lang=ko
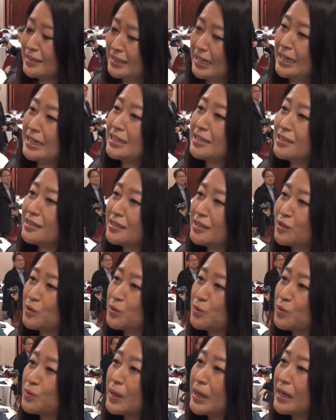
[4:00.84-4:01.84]
자리를
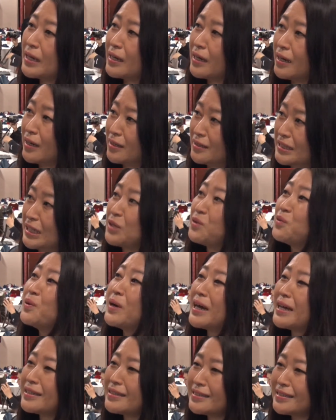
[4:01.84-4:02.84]
공가, 어,
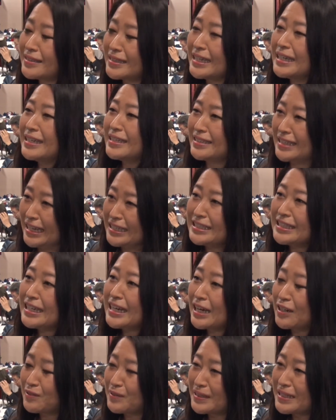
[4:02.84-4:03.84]
제공하는
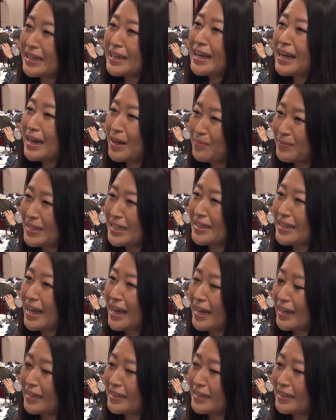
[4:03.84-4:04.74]
단체라고 생각합니다.